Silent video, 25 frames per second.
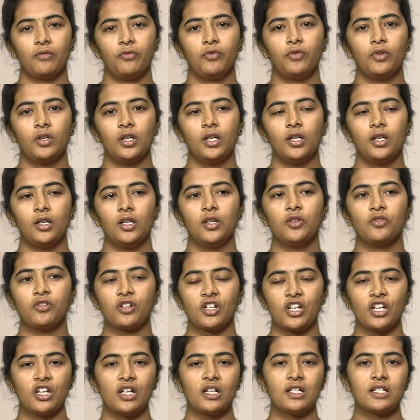ఫుడ్
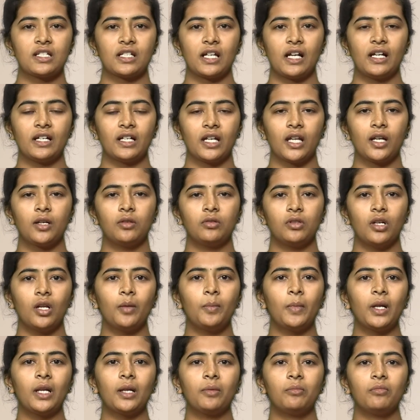న్యూట్రియంట్స్ కంటే కూడా
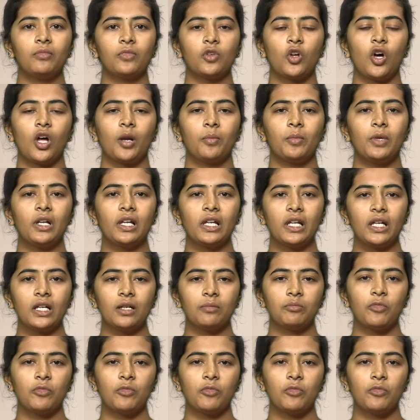మనం నార్మల్